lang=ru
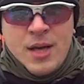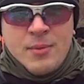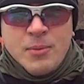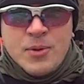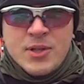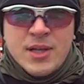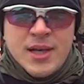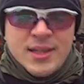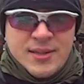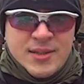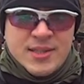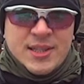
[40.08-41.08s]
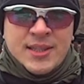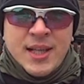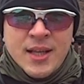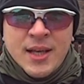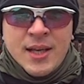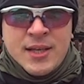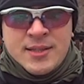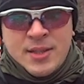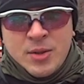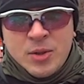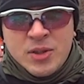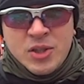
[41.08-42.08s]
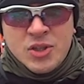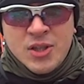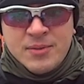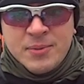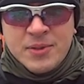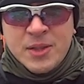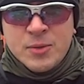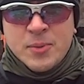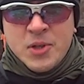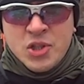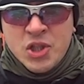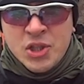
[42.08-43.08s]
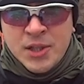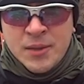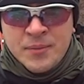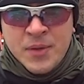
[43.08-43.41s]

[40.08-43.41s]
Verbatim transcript: После такого сигнала стрелок начинает выполнять упражнение.